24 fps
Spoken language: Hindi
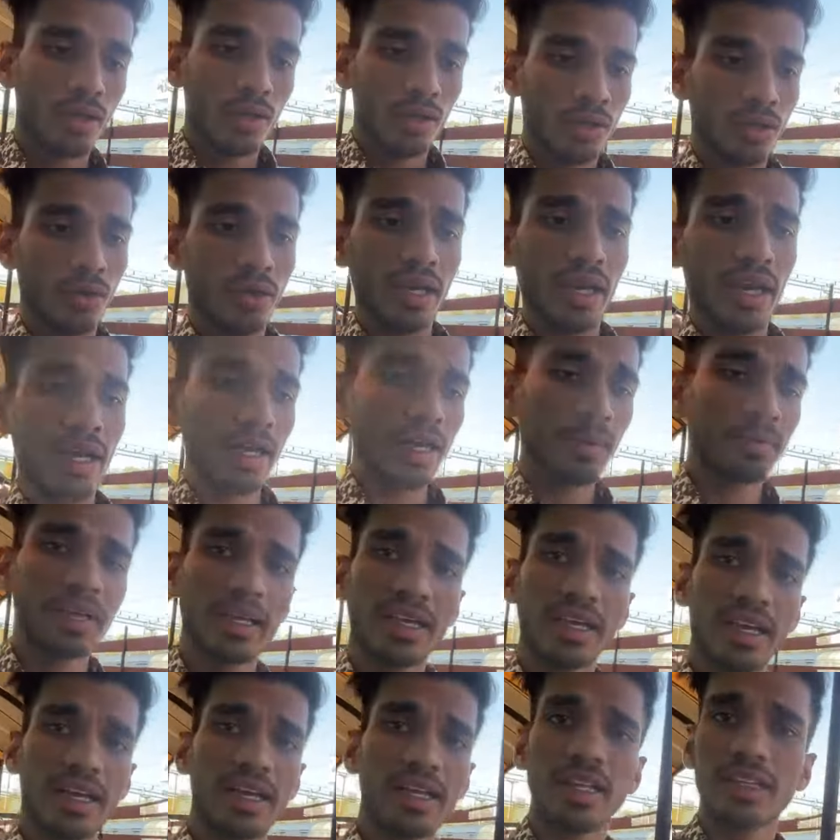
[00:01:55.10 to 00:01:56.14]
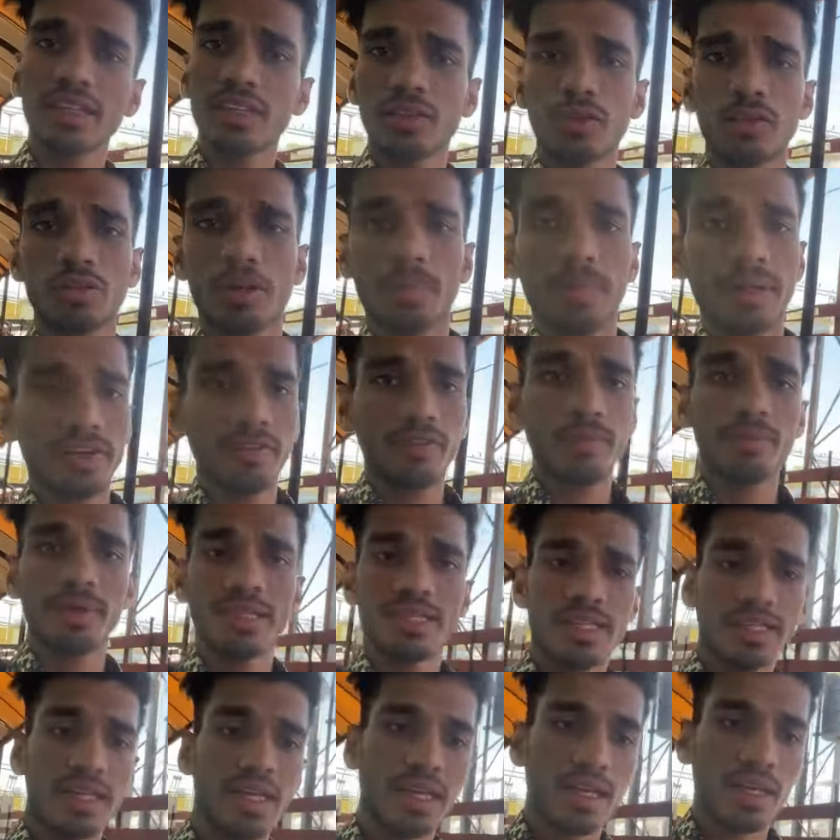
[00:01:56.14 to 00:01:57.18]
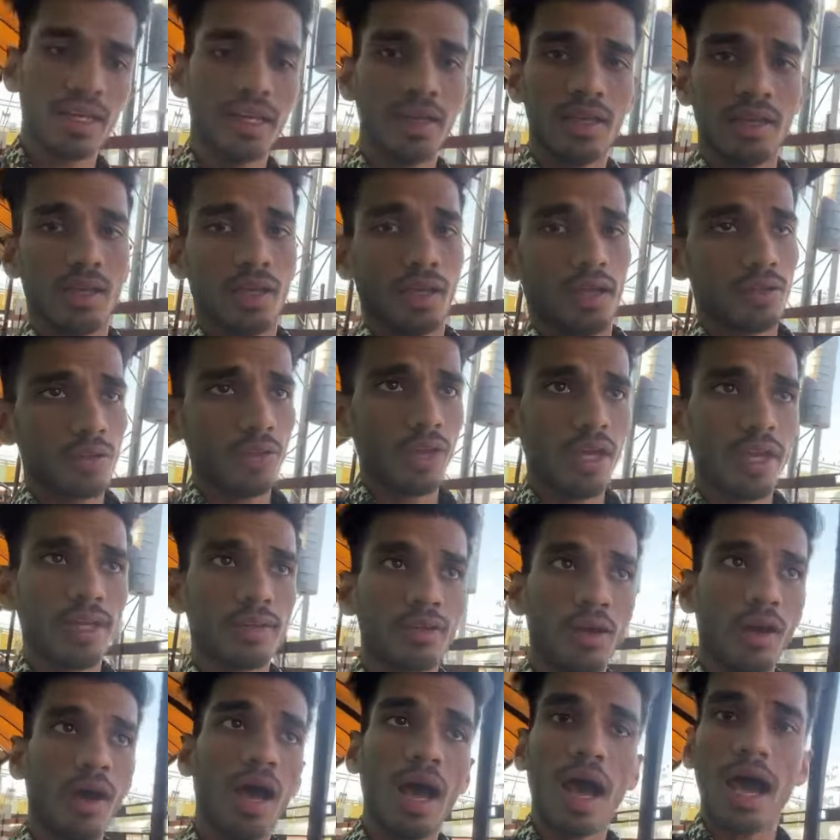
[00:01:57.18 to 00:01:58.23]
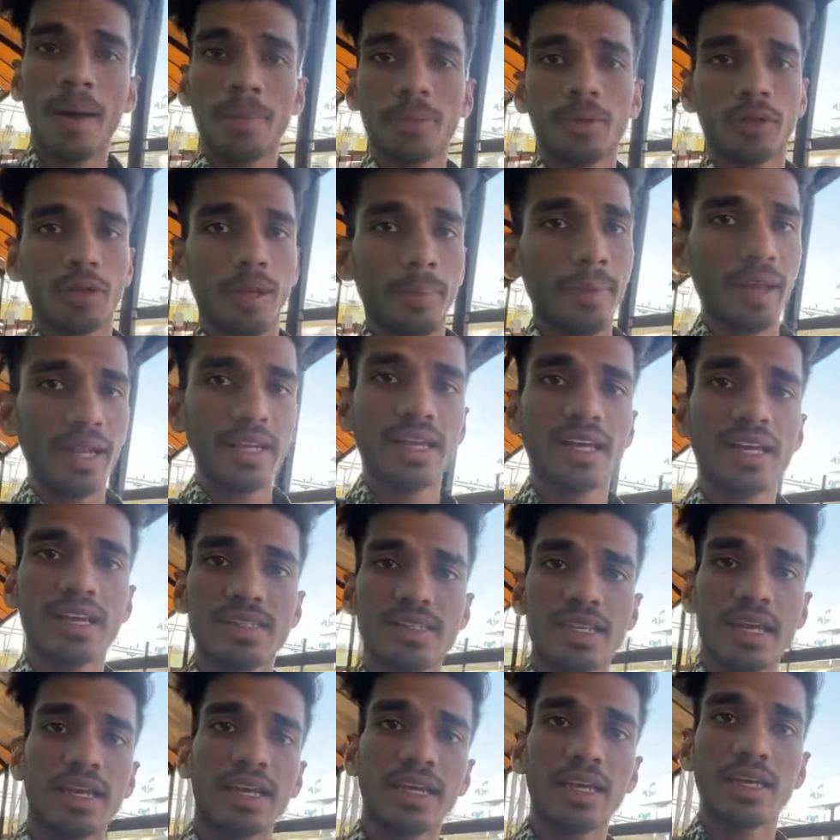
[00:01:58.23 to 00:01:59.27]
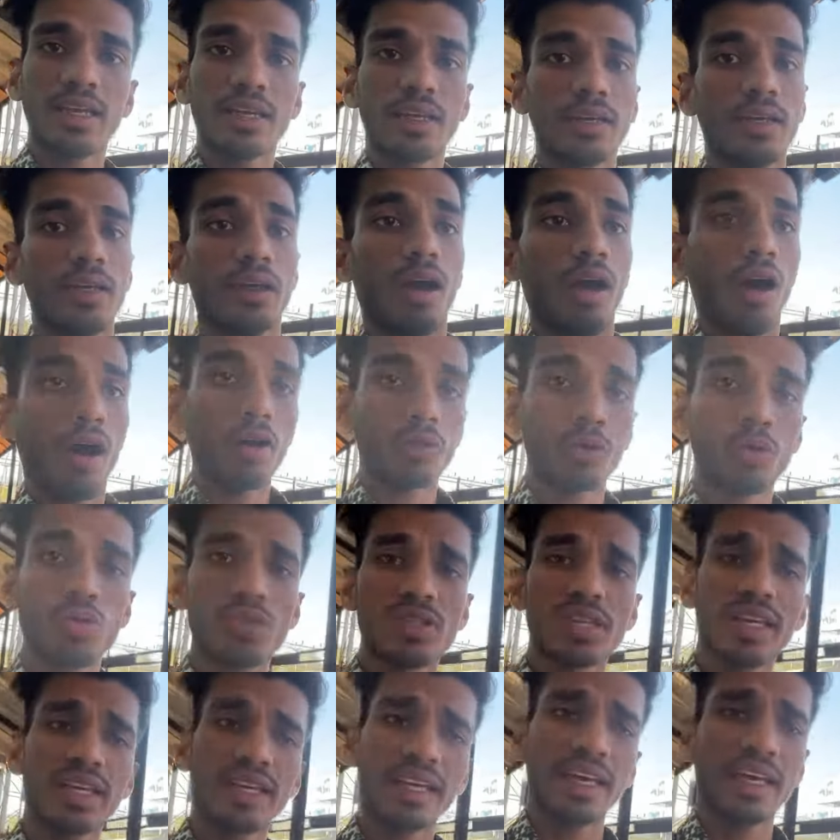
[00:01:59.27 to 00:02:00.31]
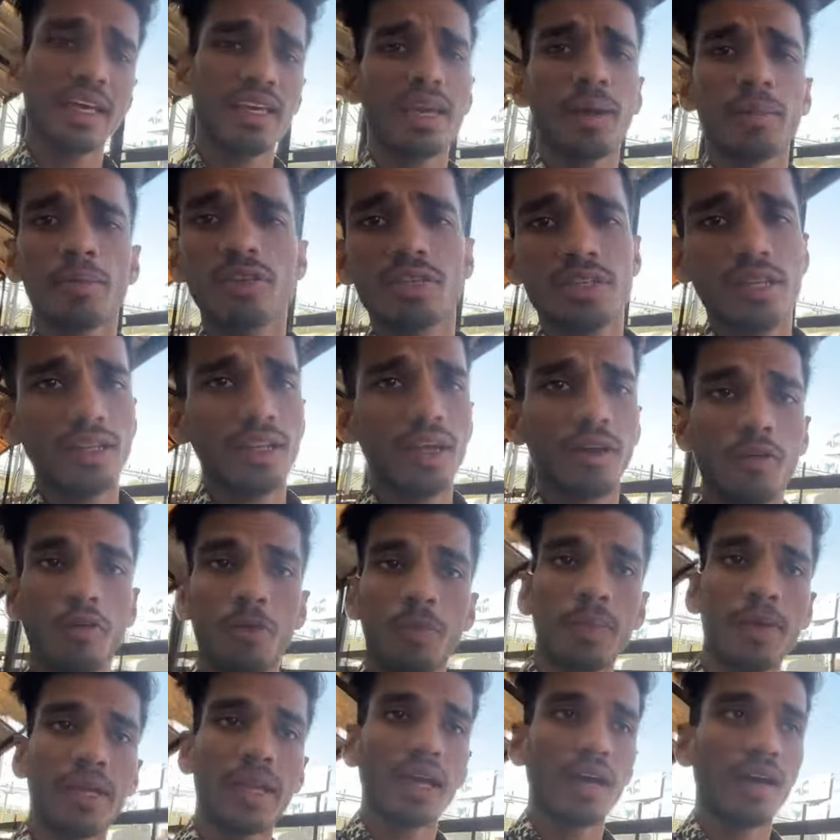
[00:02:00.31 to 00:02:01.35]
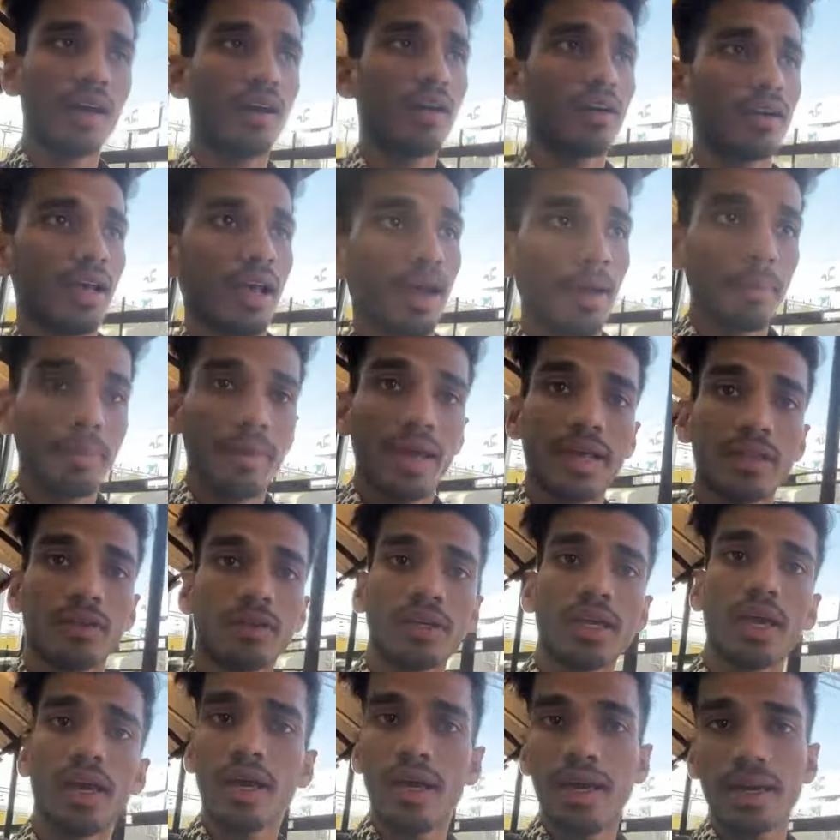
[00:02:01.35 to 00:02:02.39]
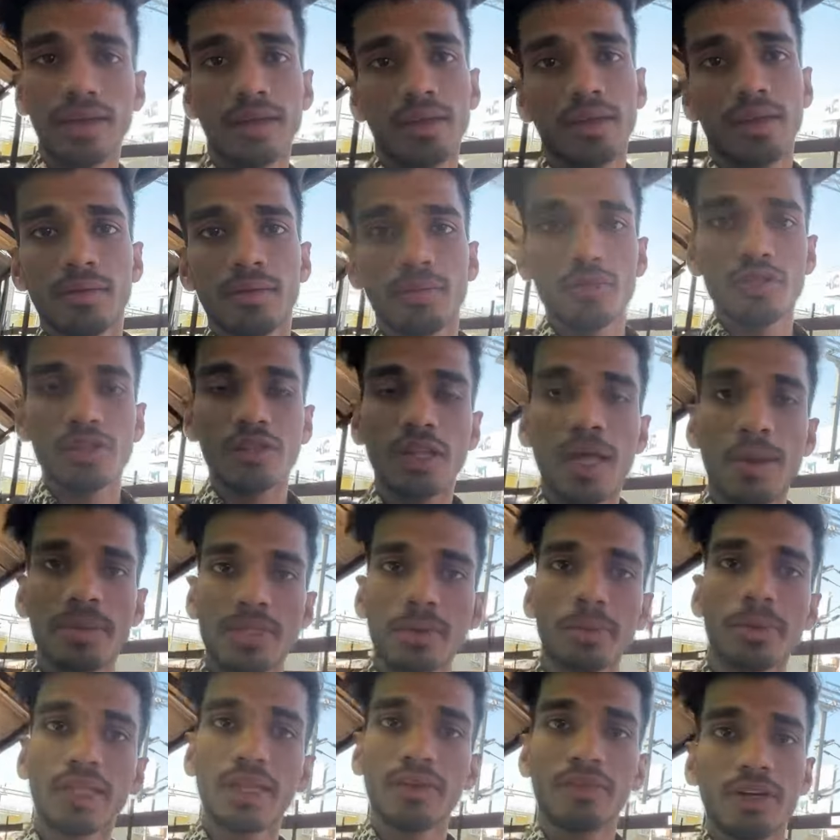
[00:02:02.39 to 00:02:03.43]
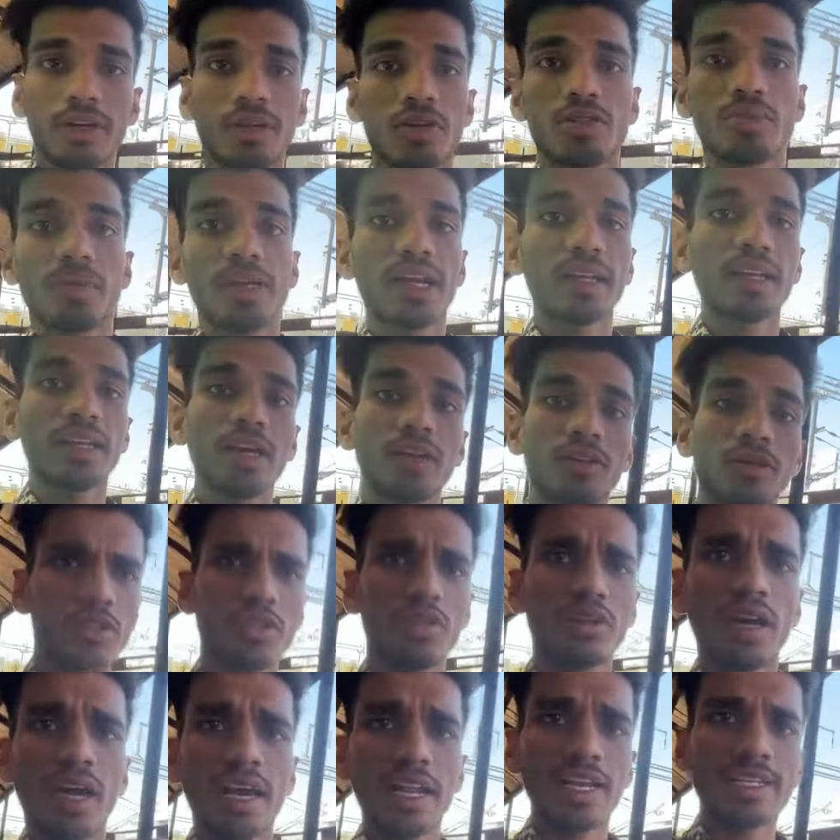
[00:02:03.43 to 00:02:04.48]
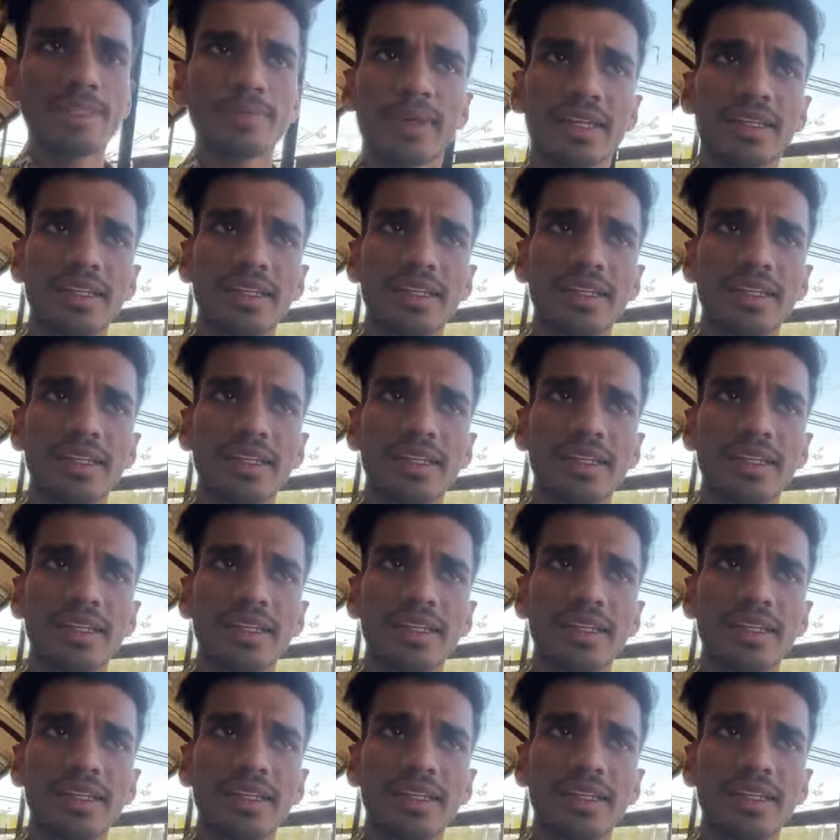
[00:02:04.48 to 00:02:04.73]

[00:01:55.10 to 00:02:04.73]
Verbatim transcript: क्योंकि अगर आप देखिए गलत इधर उधर प्लेटफॉर्म पर चले गए तो एक तो आप थोड़ा पैनिक कर जाएंगे और दूसरा ये है कि आपको चलना खूब पड़ेगा और अब मैं तो क्या है मुझे तो आप सबके लिए वीडियोस बनानी है तो मुझे तो हर एक्सपेक्ट